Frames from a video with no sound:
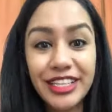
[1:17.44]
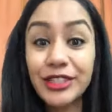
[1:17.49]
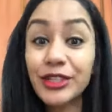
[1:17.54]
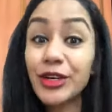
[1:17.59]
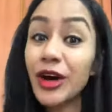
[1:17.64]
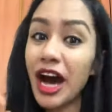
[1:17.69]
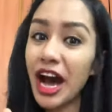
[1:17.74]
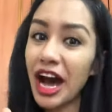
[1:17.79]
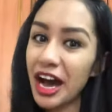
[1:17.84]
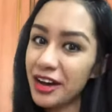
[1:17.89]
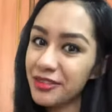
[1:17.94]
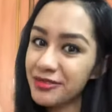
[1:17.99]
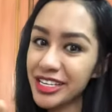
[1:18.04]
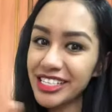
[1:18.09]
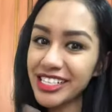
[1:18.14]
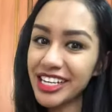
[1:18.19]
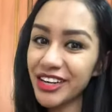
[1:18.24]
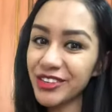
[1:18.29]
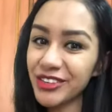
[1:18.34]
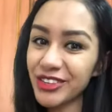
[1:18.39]
तो
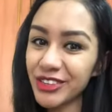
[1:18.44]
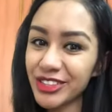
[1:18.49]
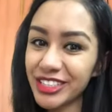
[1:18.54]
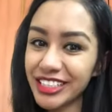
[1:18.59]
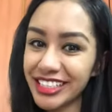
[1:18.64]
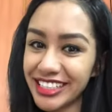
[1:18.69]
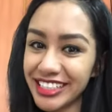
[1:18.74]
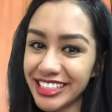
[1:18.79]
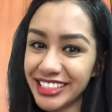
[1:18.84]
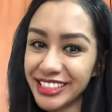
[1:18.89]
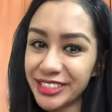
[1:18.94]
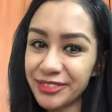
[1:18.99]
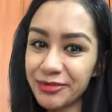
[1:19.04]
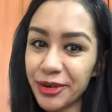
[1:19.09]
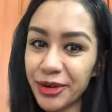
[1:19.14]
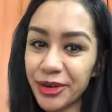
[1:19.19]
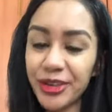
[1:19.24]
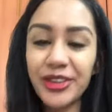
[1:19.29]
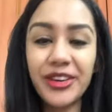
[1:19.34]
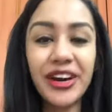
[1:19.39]
अभी डाउनलोड करें द
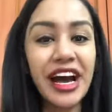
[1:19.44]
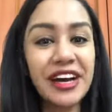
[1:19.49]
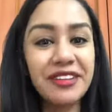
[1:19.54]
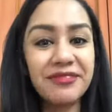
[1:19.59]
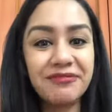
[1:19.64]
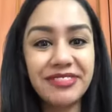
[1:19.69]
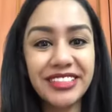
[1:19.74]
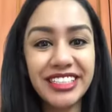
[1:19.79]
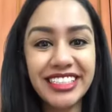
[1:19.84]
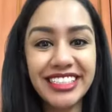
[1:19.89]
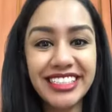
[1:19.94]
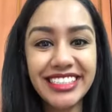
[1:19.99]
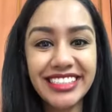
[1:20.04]
बोलो ऐप